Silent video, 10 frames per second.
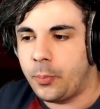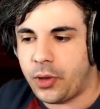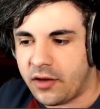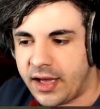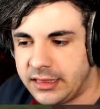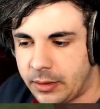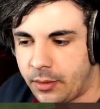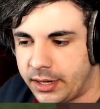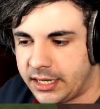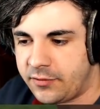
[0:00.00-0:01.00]
più avanti
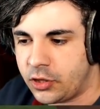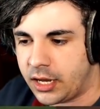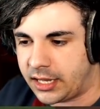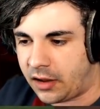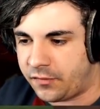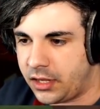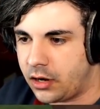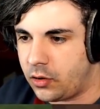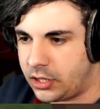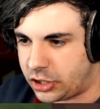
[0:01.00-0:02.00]
abbiamo anche dei video di crafting
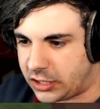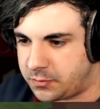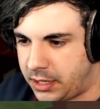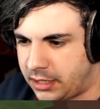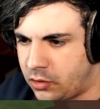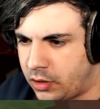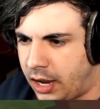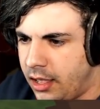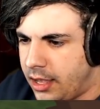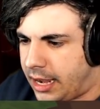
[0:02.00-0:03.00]
con le chestplate. Allora,
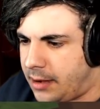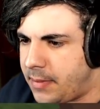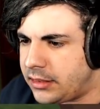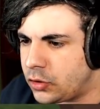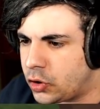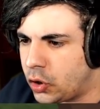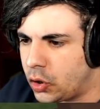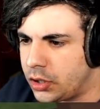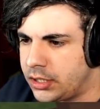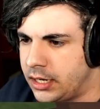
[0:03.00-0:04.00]
elmetto
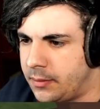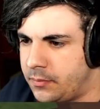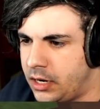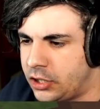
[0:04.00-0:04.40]
con le